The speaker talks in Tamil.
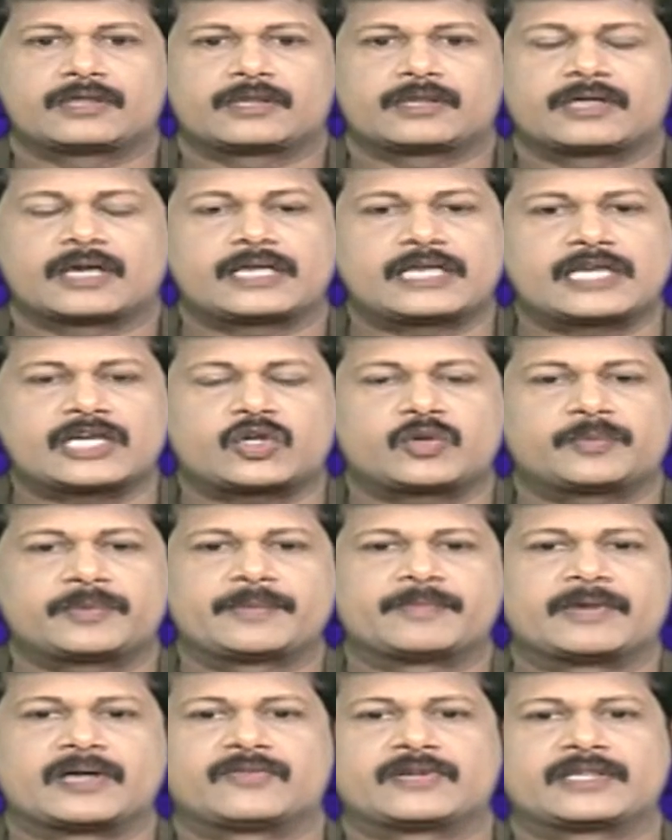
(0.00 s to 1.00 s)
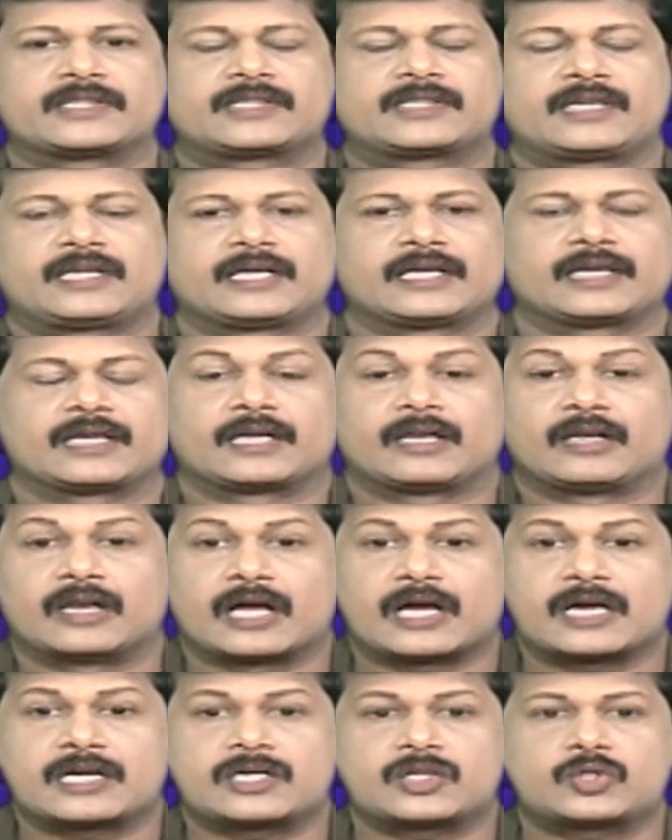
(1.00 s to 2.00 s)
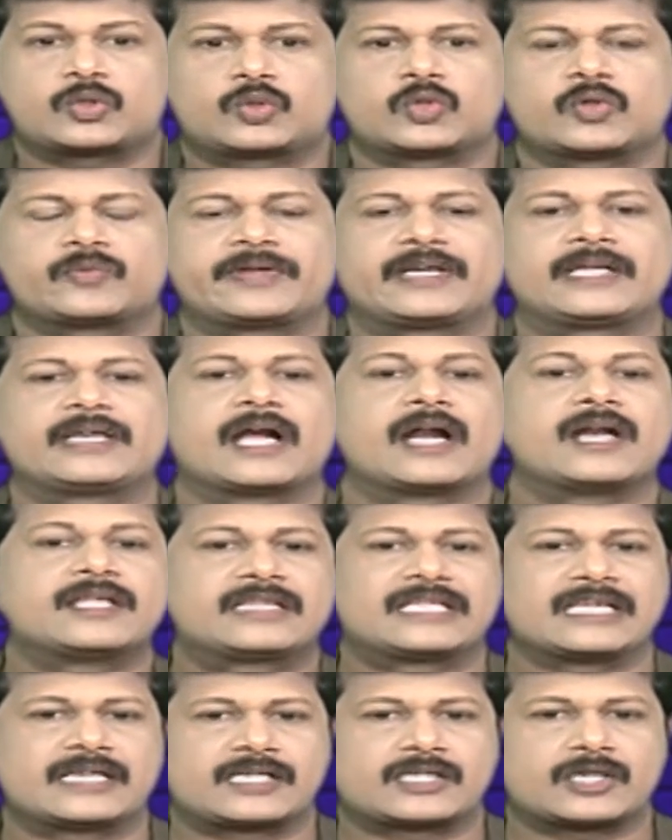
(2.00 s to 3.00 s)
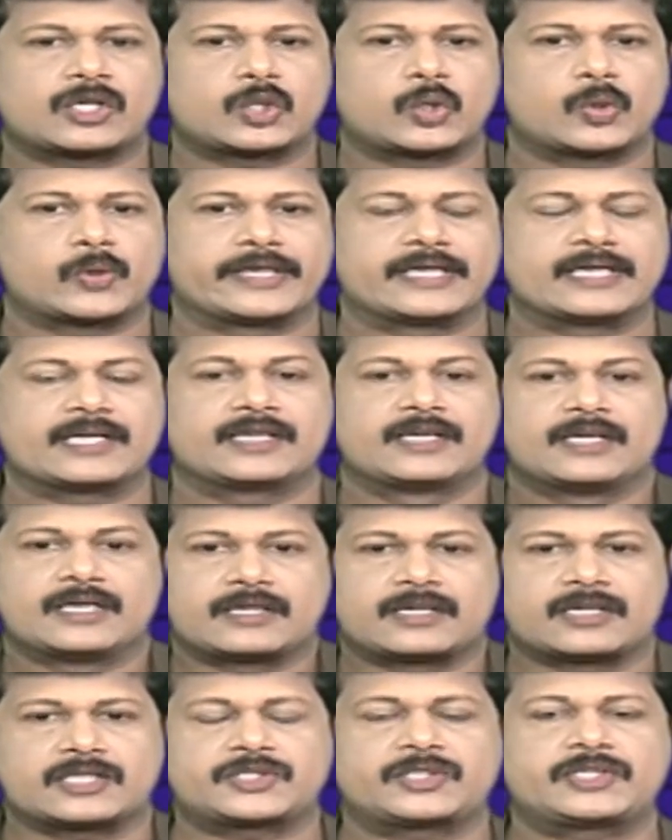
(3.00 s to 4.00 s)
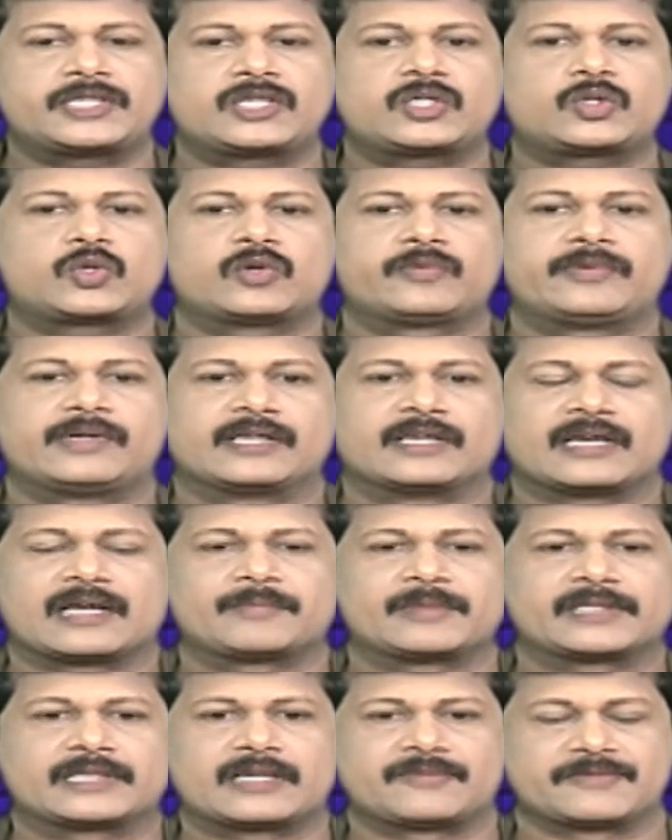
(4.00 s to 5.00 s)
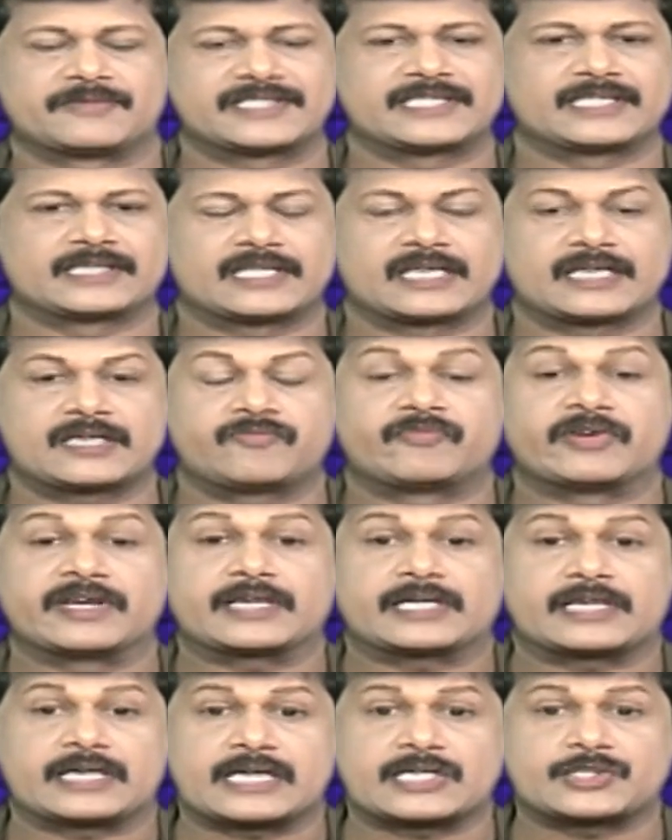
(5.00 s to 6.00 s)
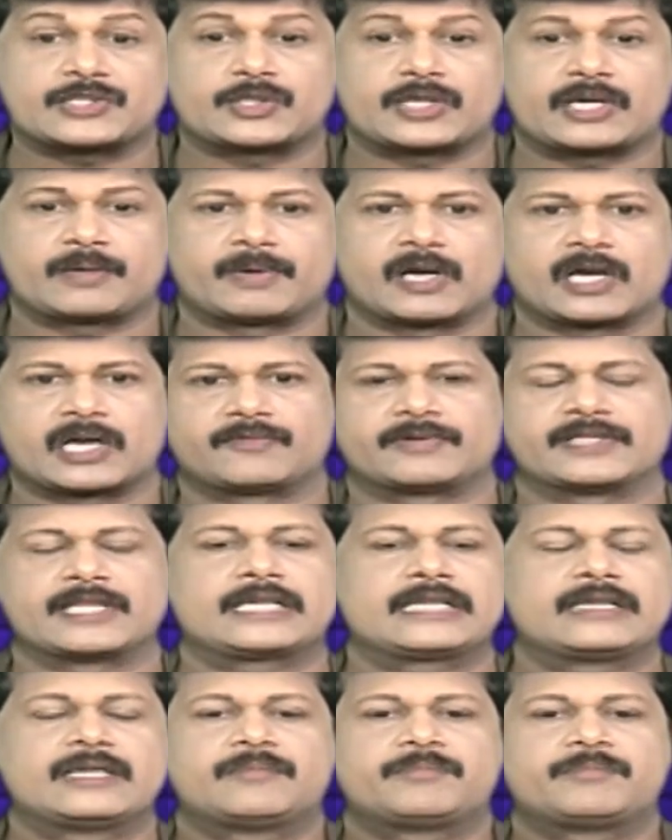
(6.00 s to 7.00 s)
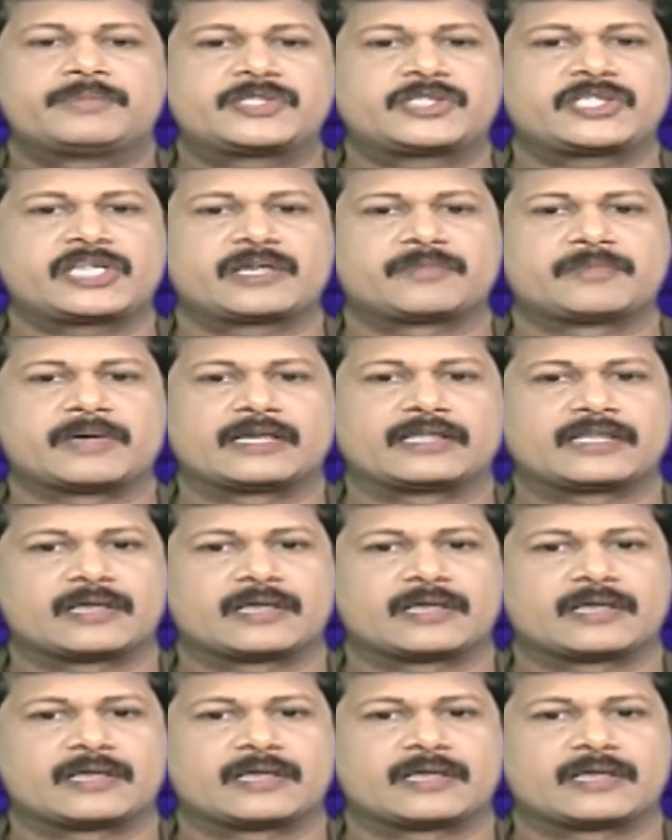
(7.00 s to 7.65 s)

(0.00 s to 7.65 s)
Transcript: கன்னியாகுமரி மாவட்டத்தில் நாகர்கோவிலை அடுத்து இருக்கக்கூடிய கிருஷ்ணன் கோவில் கிராமத்தில் வசித்த வெங்கடாச்சல பாகவதர் பிச்சையம்மாள்